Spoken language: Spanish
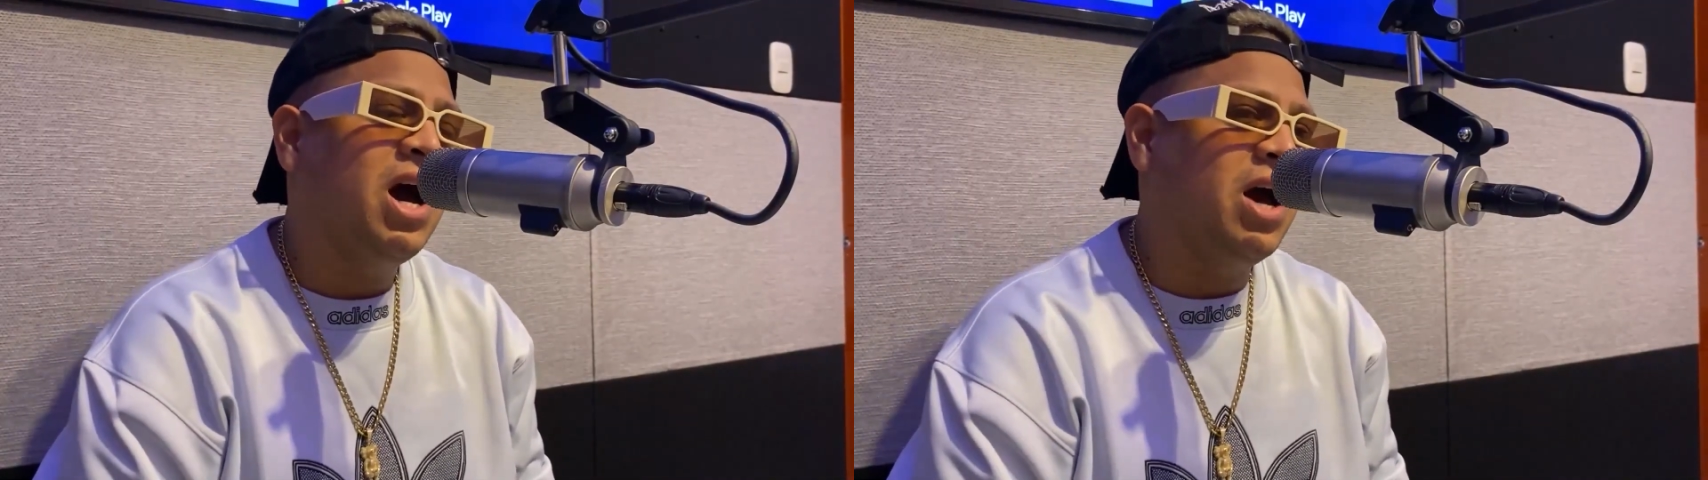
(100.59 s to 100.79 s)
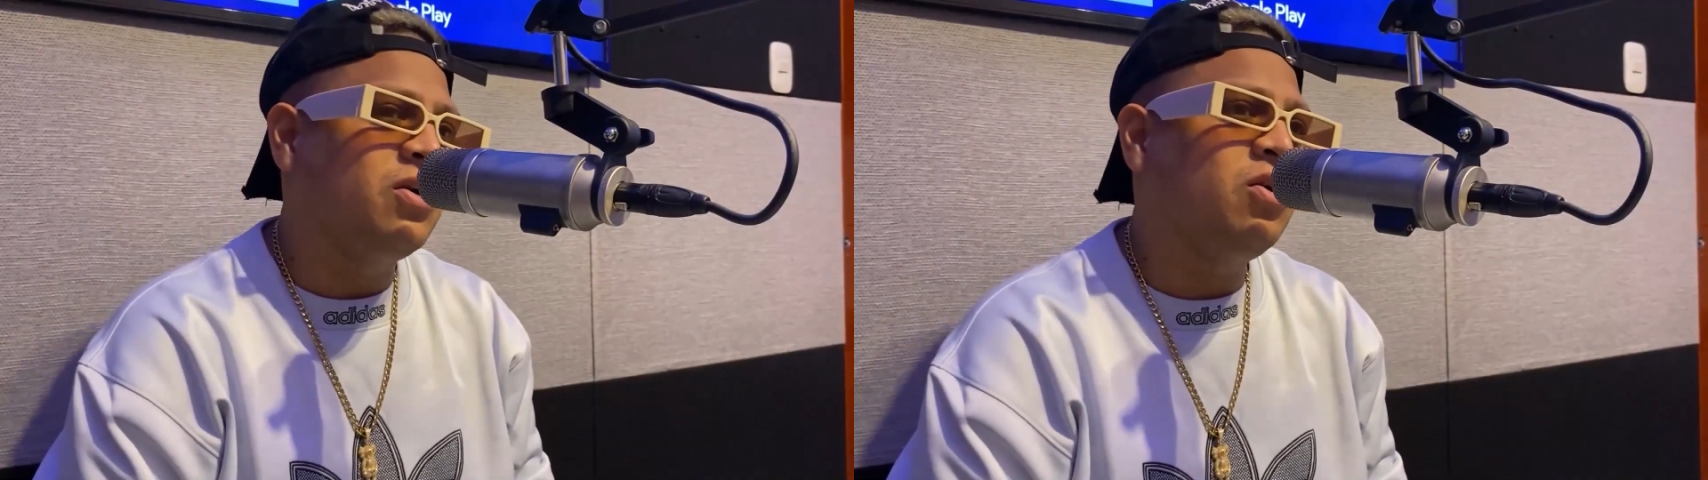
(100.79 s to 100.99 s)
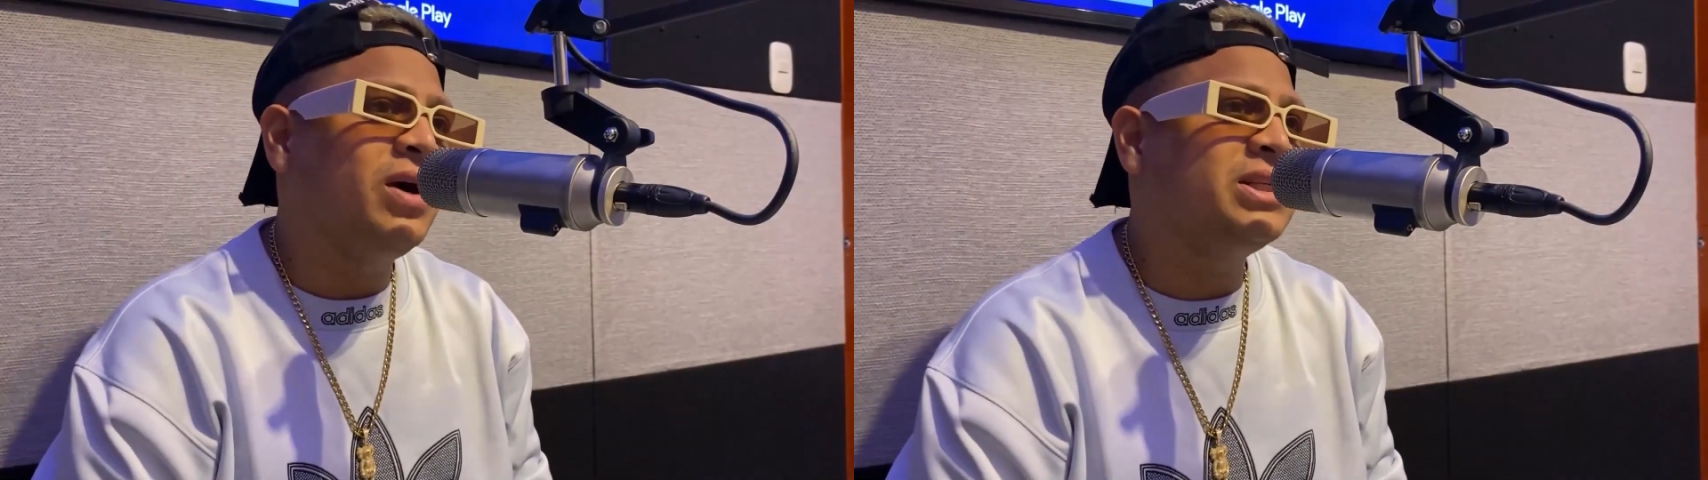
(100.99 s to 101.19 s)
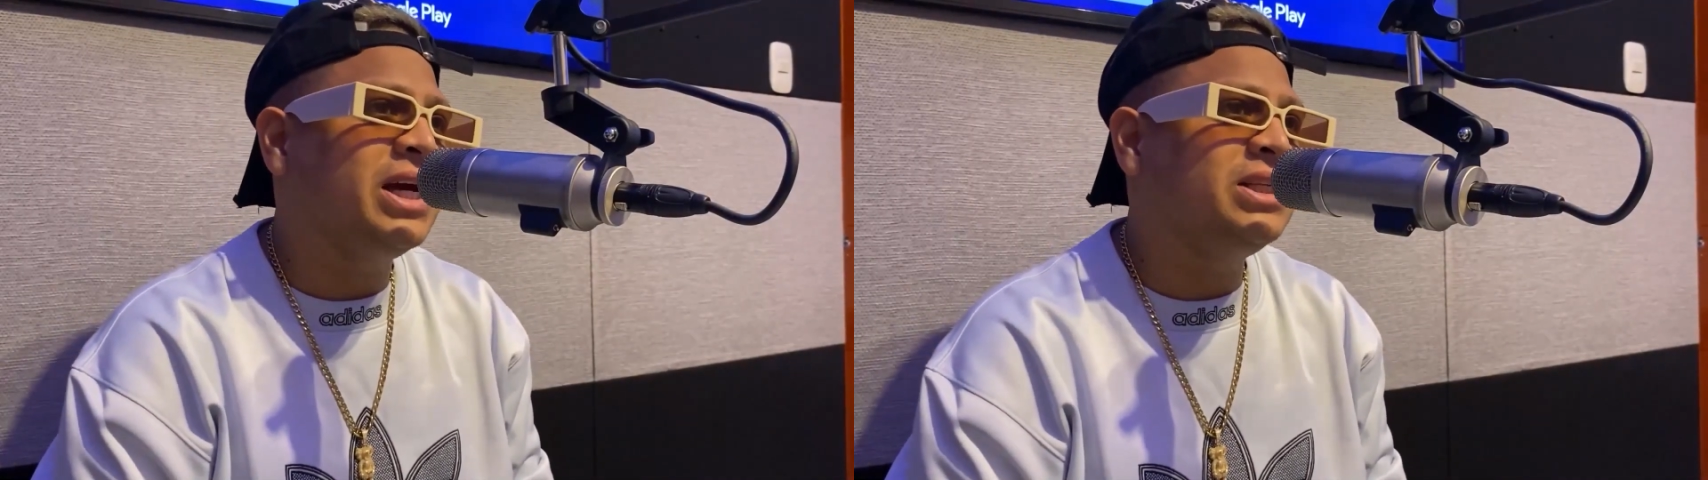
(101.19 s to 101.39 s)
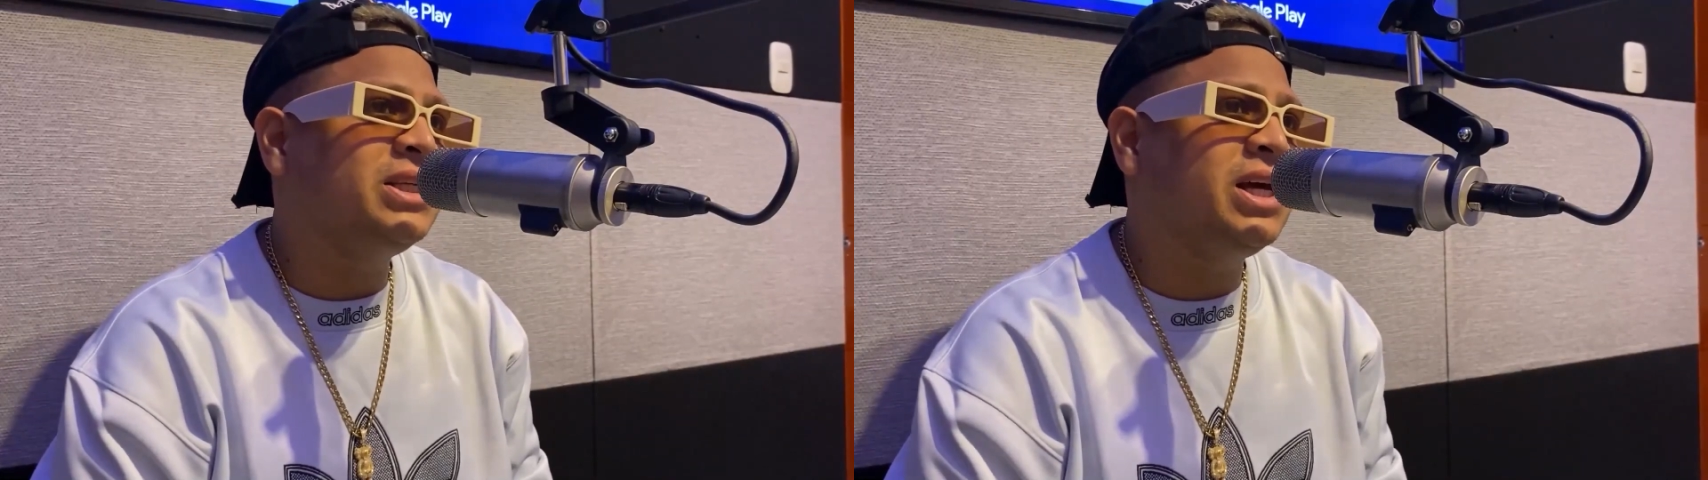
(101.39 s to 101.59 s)
Ayudó
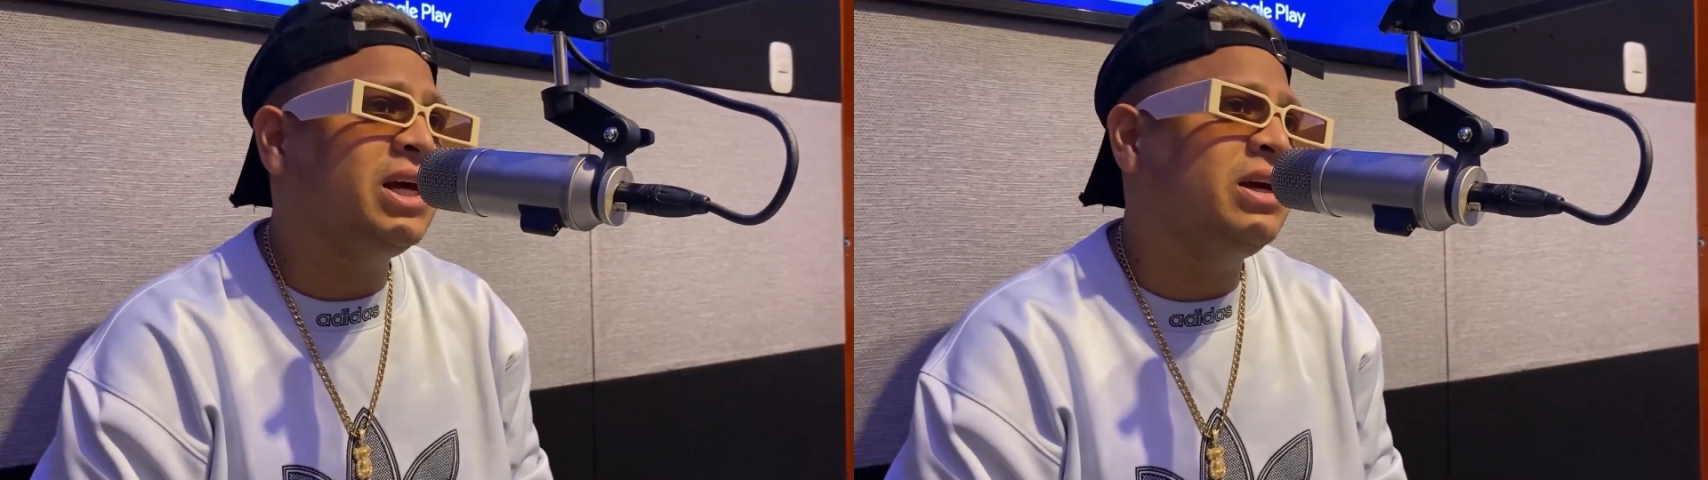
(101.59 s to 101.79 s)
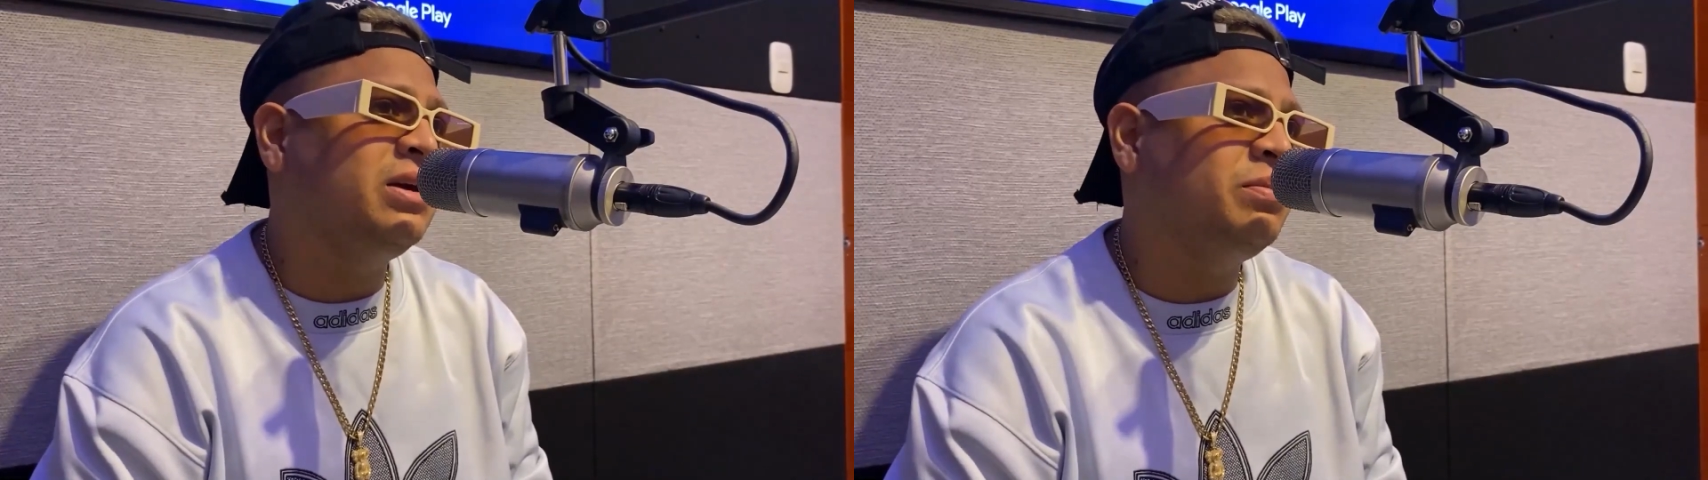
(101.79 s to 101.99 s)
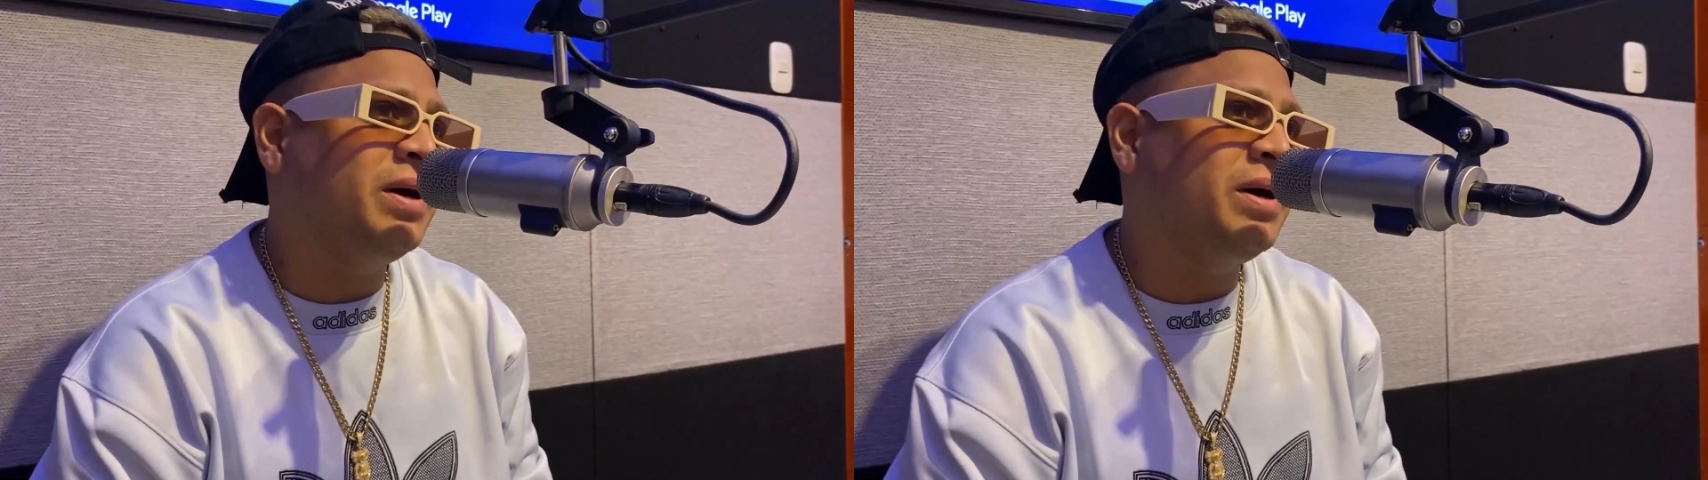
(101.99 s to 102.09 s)
bastante eh,